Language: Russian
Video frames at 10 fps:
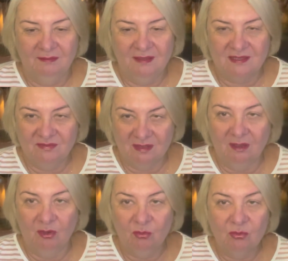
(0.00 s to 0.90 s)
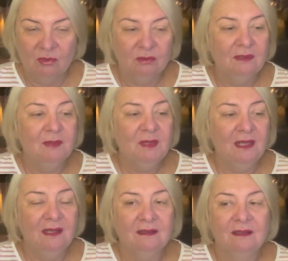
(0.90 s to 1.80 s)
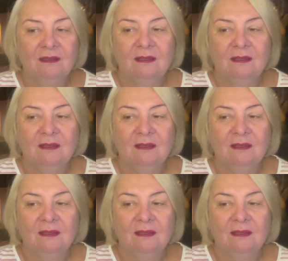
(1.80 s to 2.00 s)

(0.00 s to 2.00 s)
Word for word: я связала куклу для Милек.